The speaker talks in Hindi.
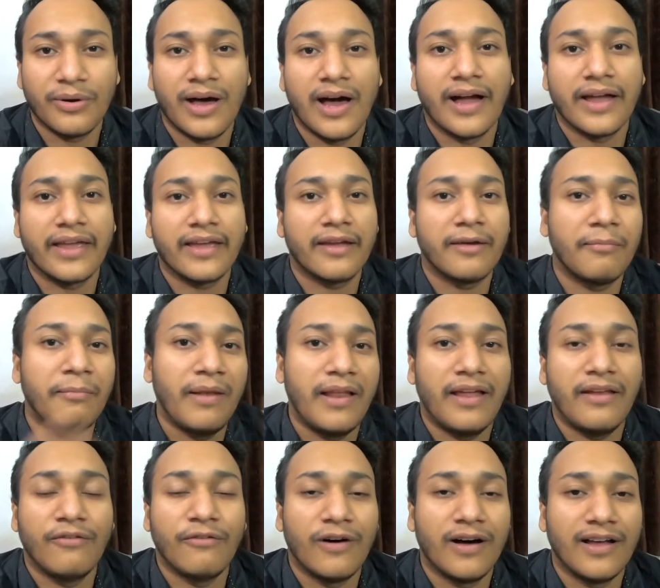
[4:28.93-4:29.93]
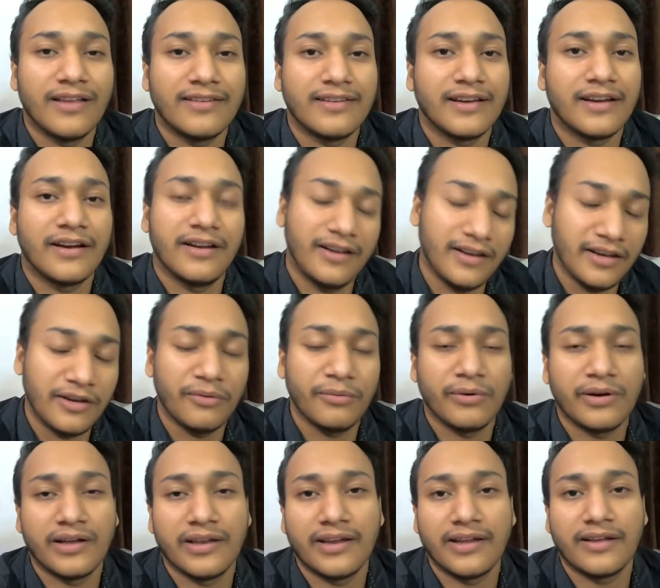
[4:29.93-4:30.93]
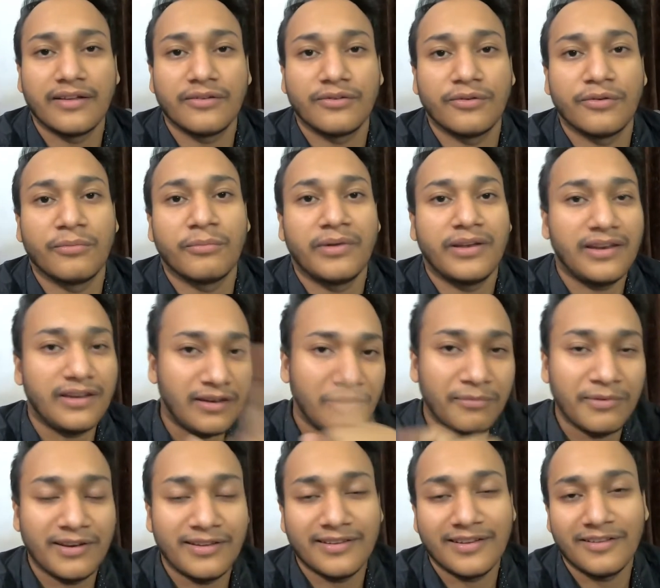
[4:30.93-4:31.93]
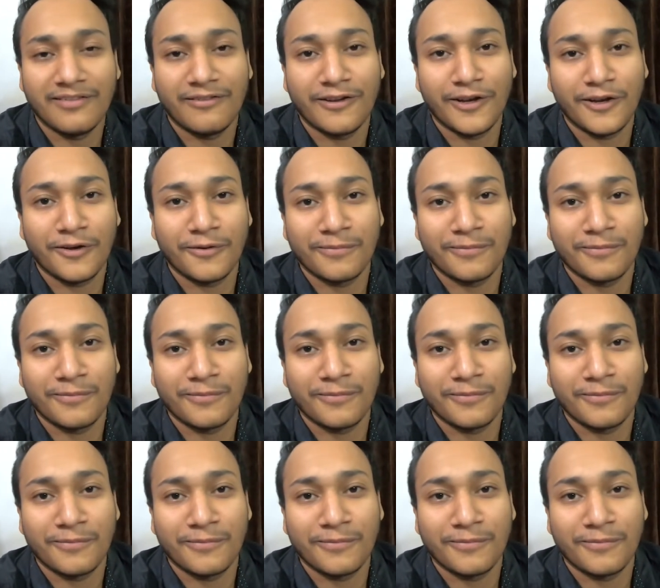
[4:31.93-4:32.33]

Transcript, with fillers: आगे के प्लान वहाँ से कंटिन्यू करेंगे सो so, बने रहिए मेरे साथ वीडियो